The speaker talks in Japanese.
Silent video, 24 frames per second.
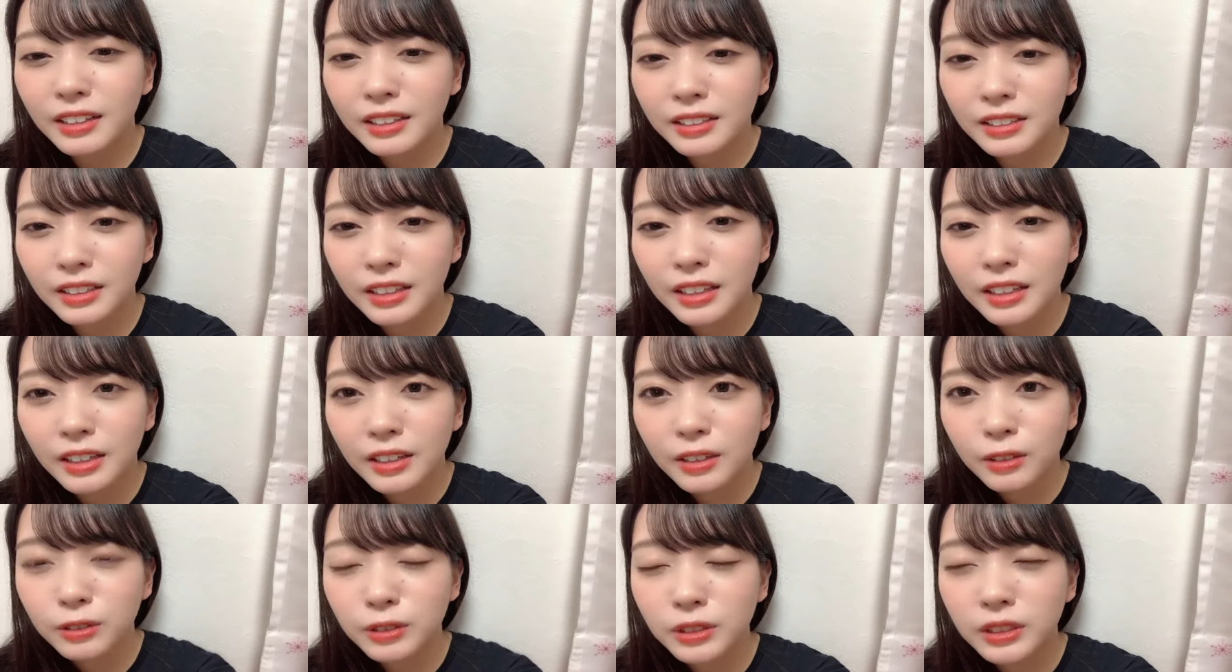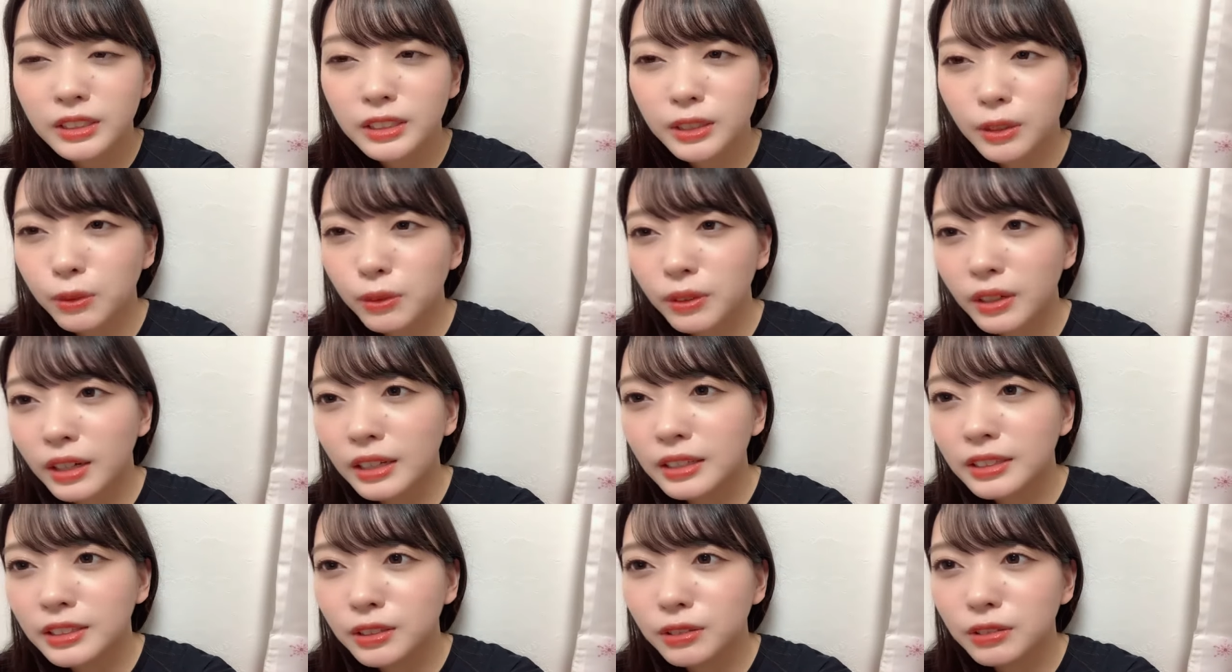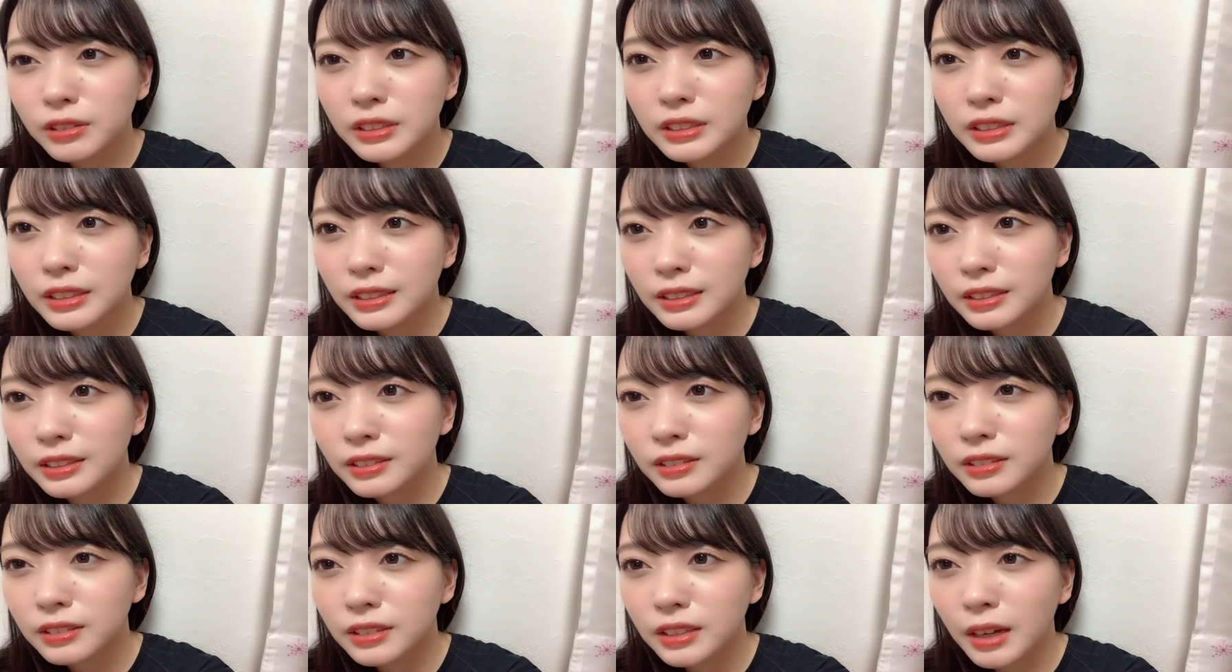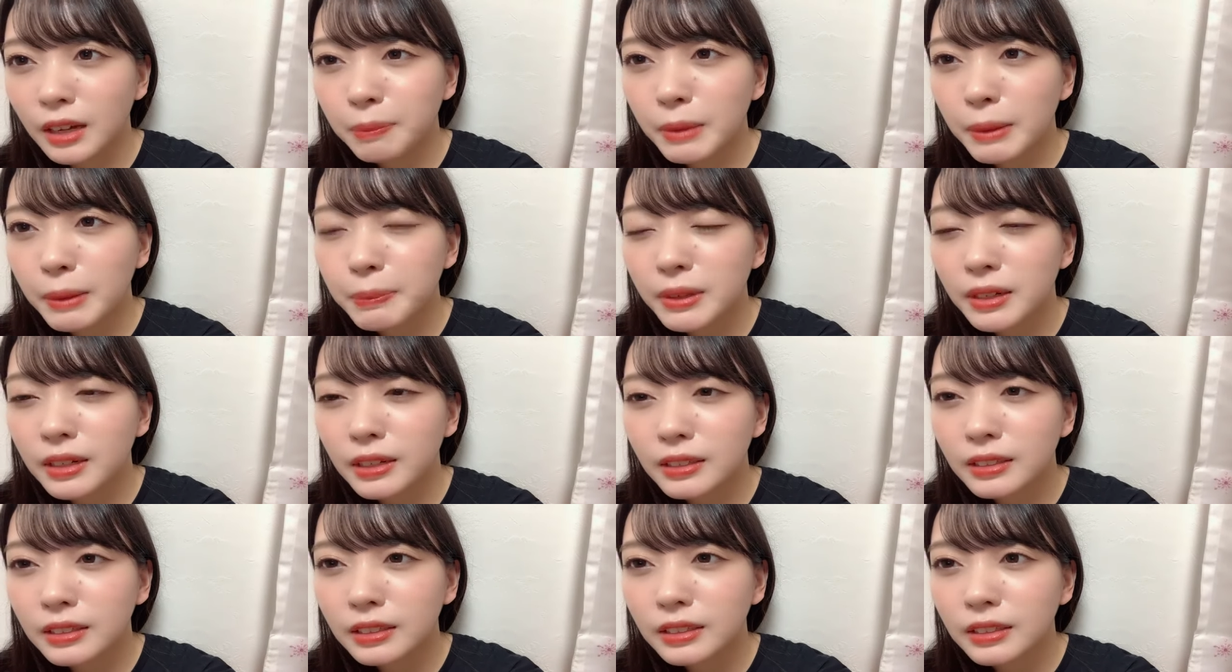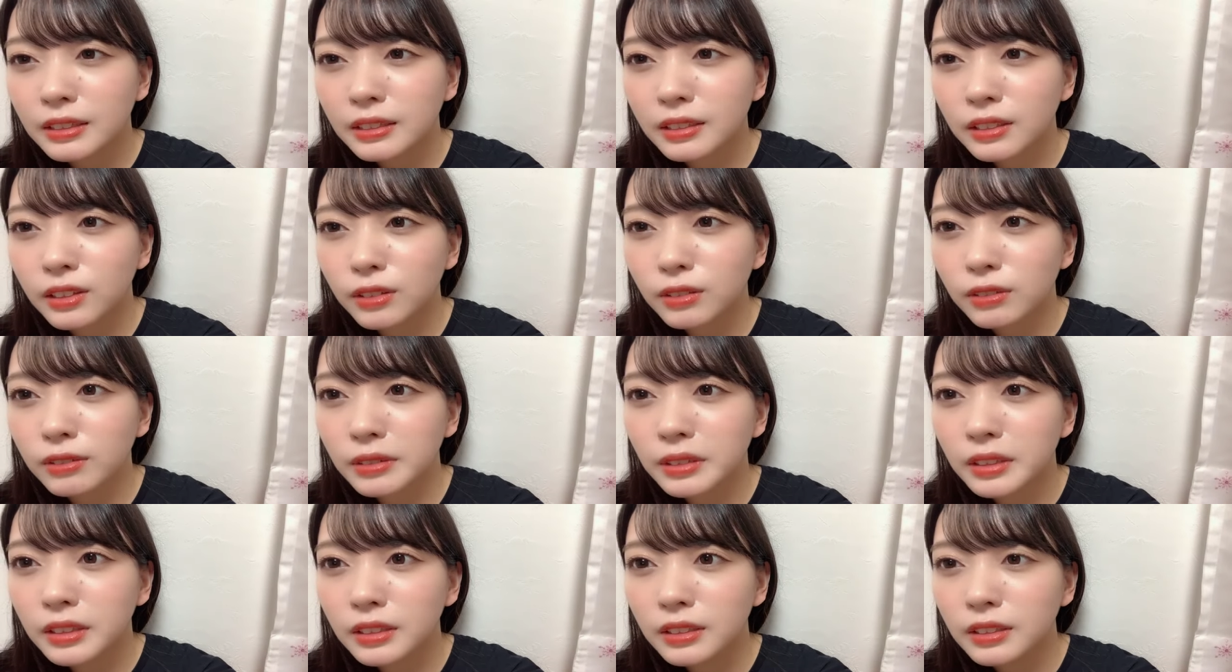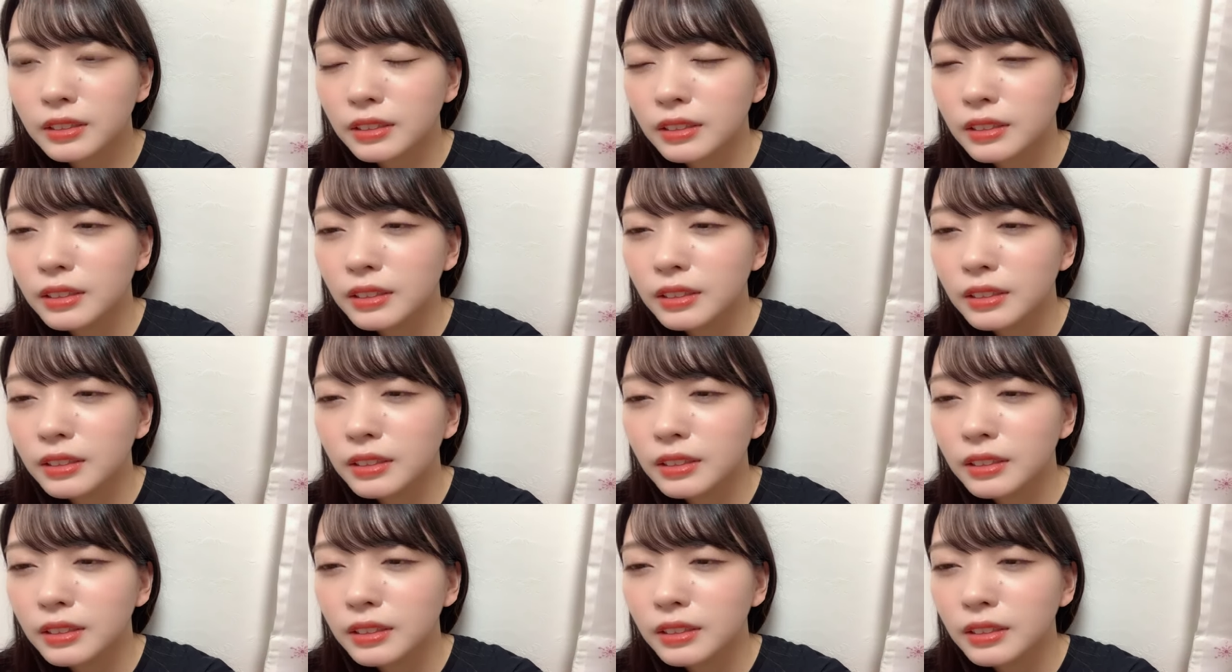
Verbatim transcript: で富士山を感じるしかなくてあんま見れなかったので